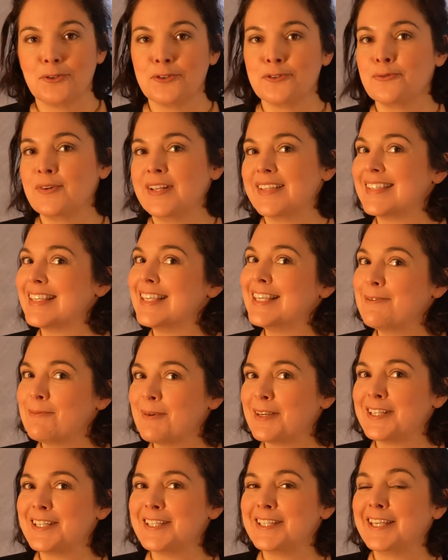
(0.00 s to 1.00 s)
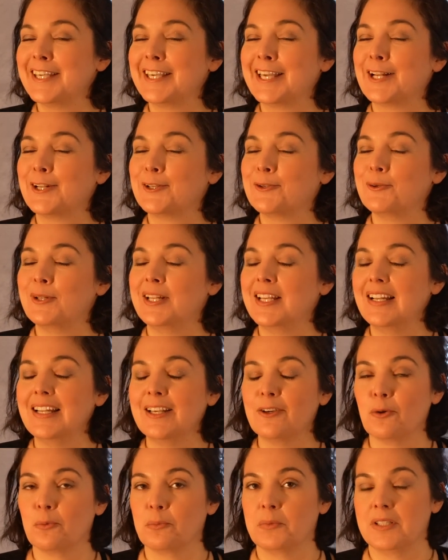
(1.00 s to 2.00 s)
Je vous laisse imaginer et calculer
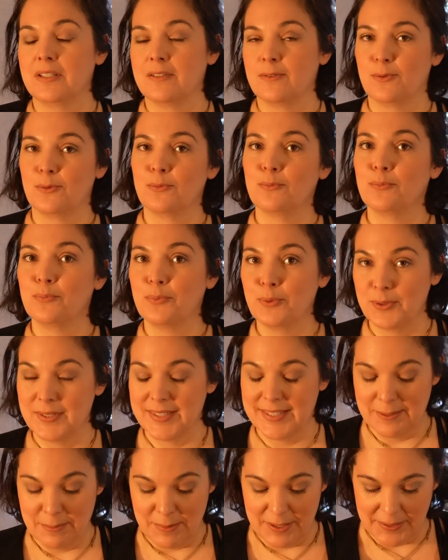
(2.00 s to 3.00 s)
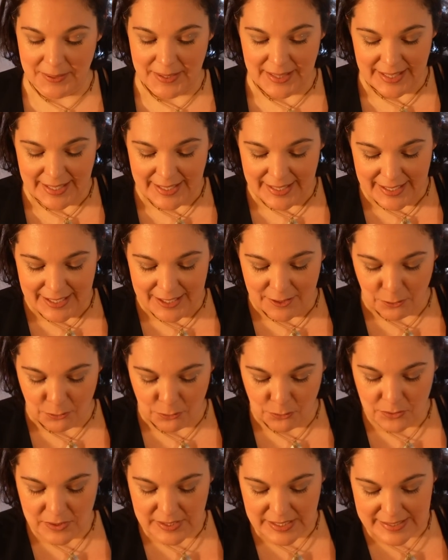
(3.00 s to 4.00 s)
les combinaisons possibles. Donc
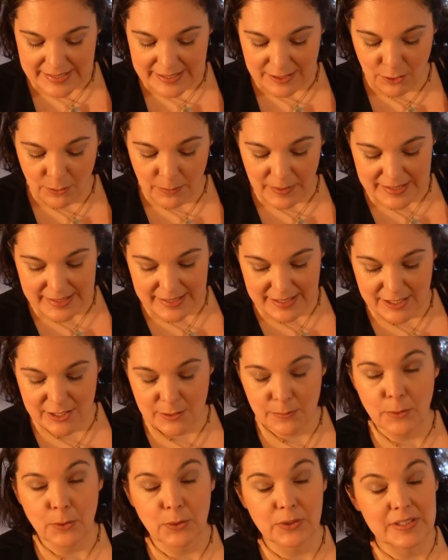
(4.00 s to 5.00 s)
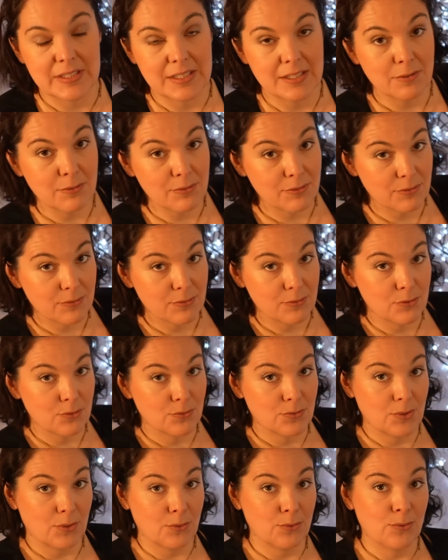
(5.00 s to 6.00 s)
tout ça, c'est le massage sportif.
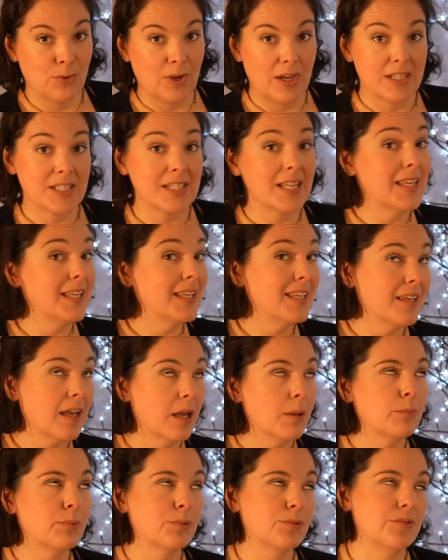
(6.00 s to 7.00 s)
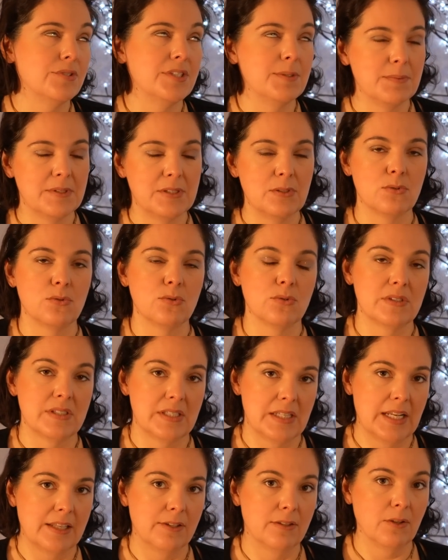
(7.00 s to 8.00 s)
Je vous encourage, et il y a un peu de deep tissu
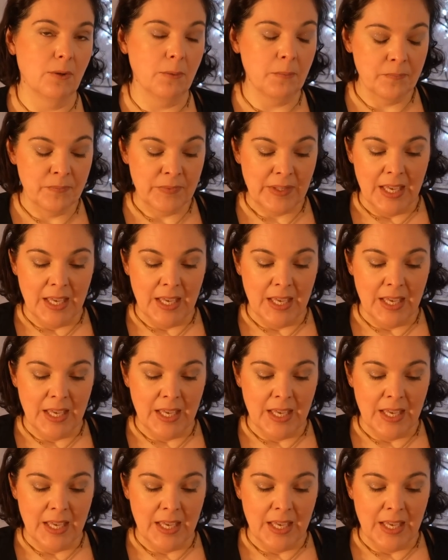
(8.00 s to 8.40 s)
aussi là-dedans.